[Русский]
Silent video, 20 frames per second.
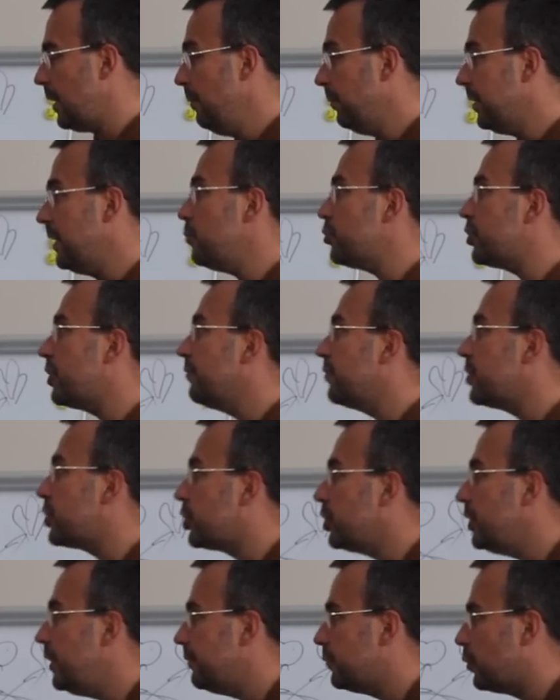Потому что вы
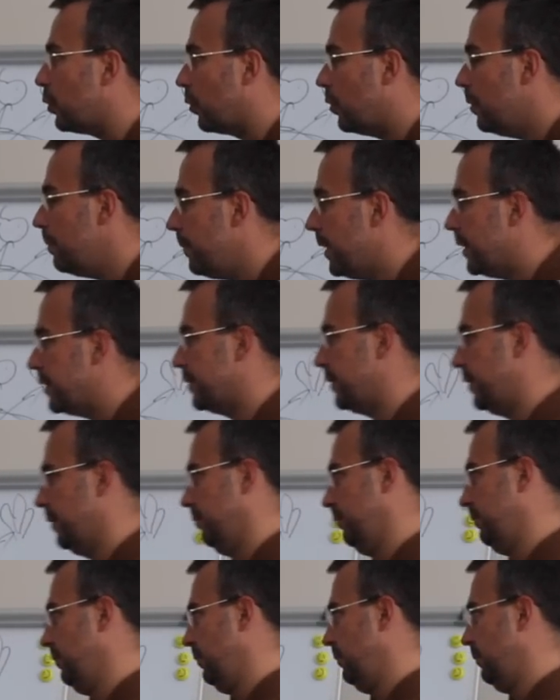жили в другом месте.
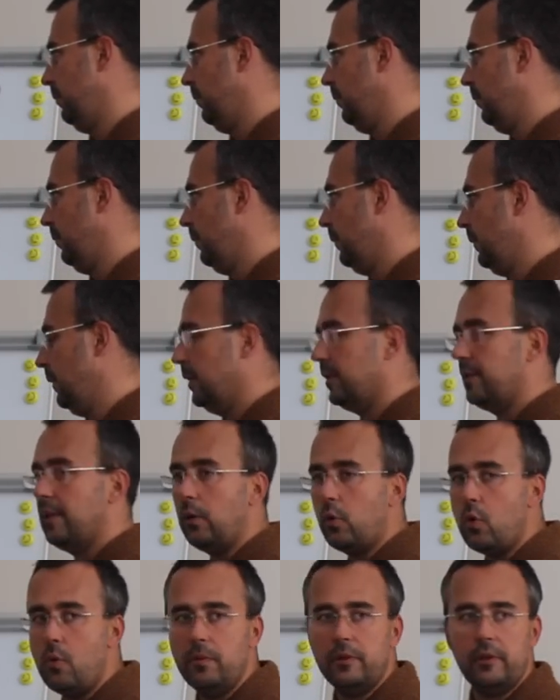
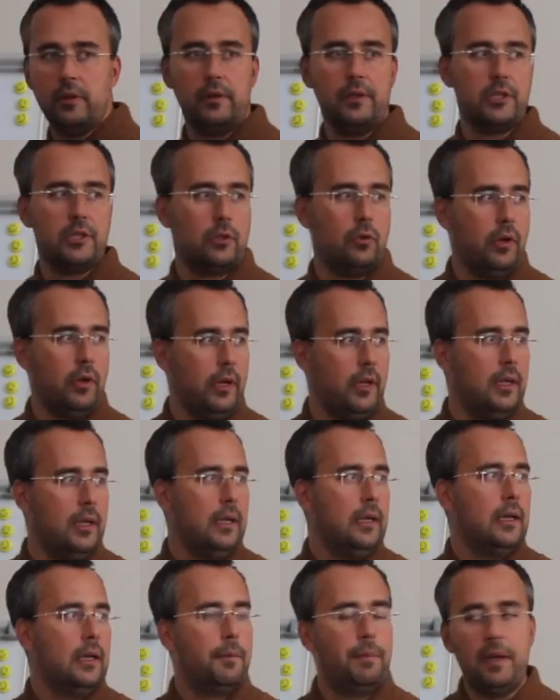Знакомая, наверное, история.
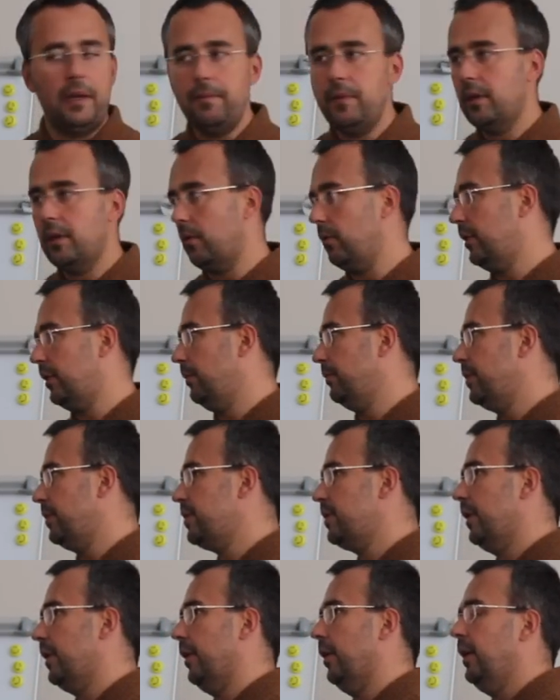К примеру, там, не
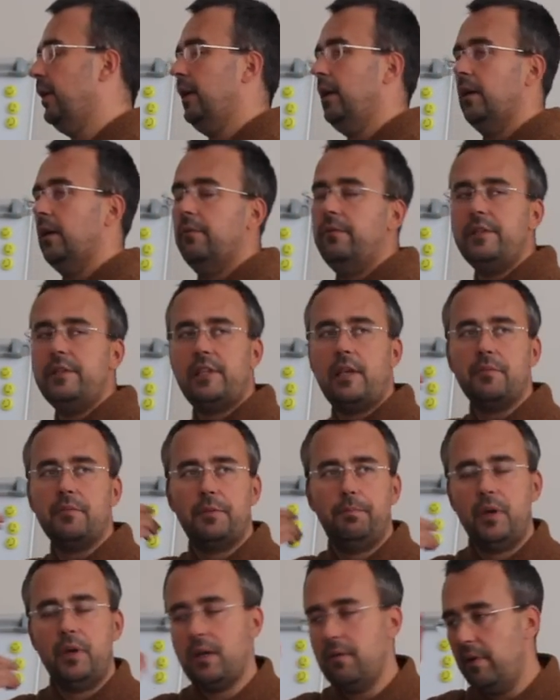знаю, вы с
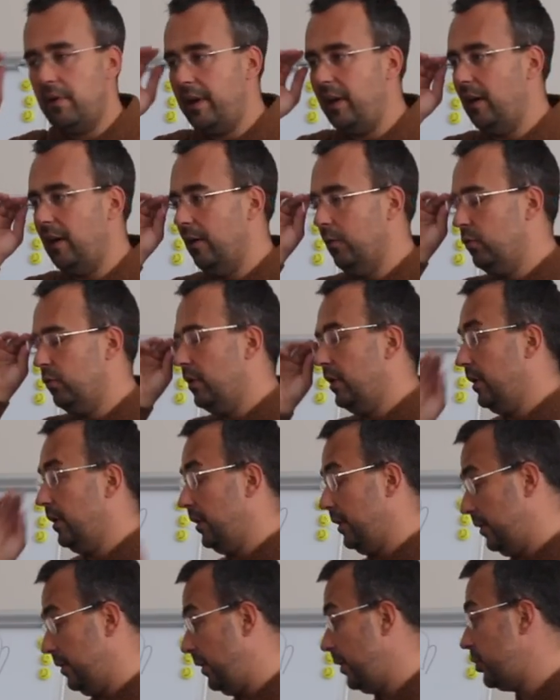кем-то поговорили,
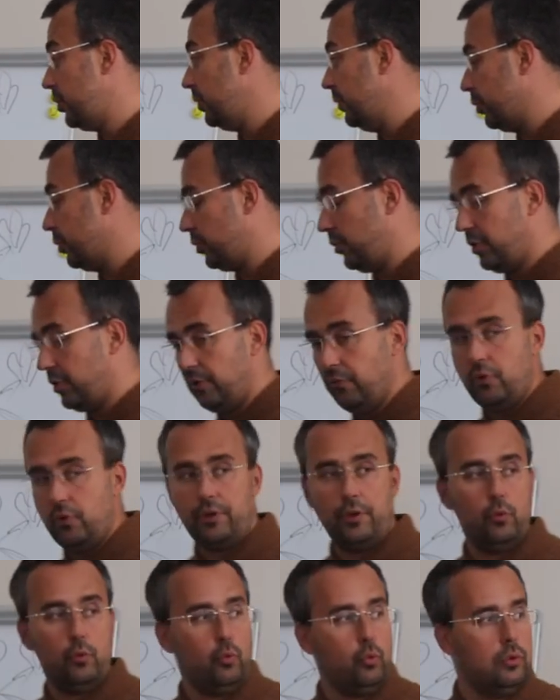э, решили, что
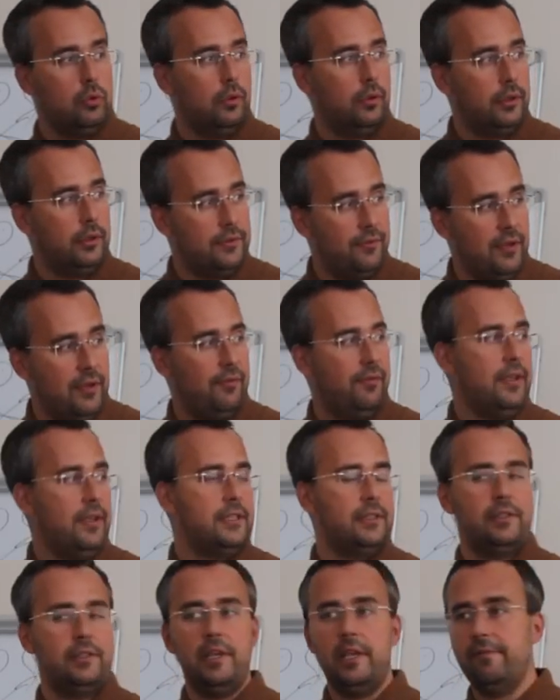сегодня э,
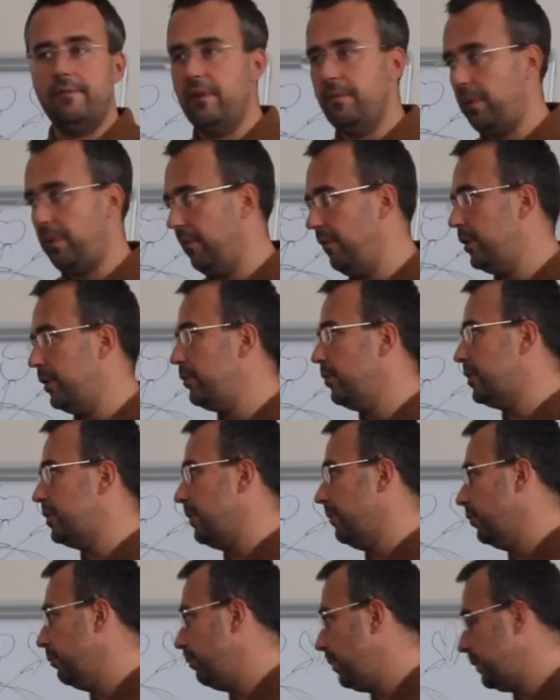весь день вы
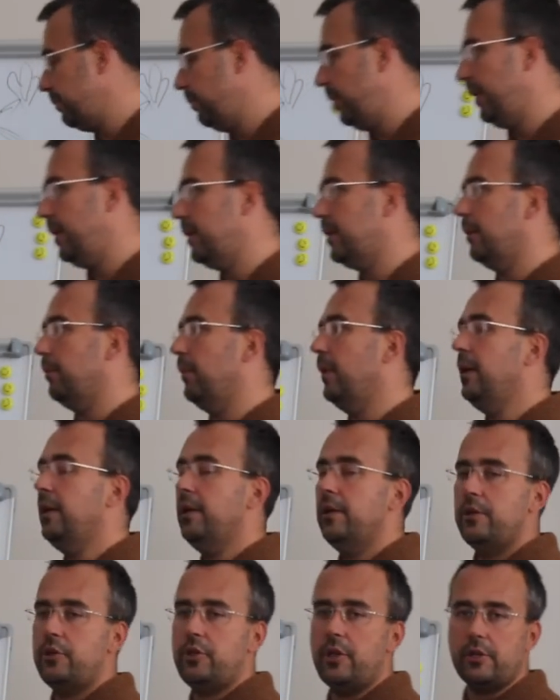проведете под пледом
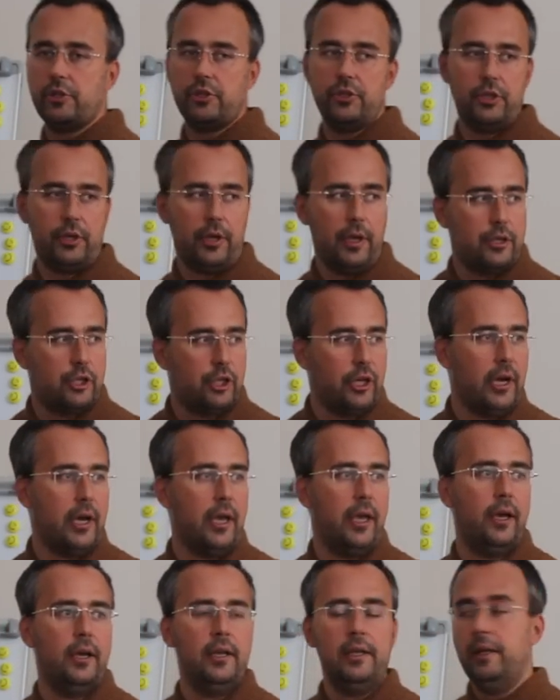с чашечкой
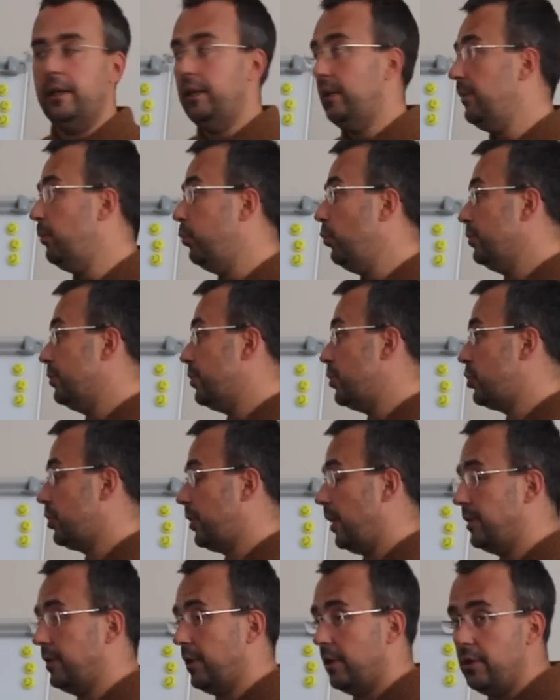чая и будете
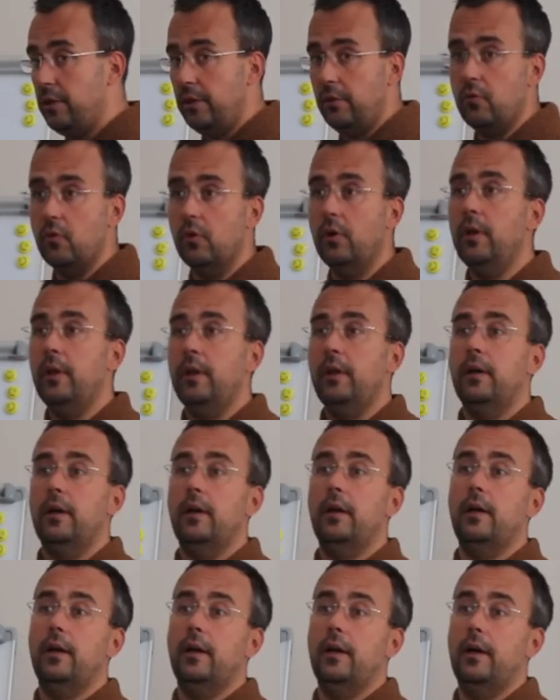читать книгу э,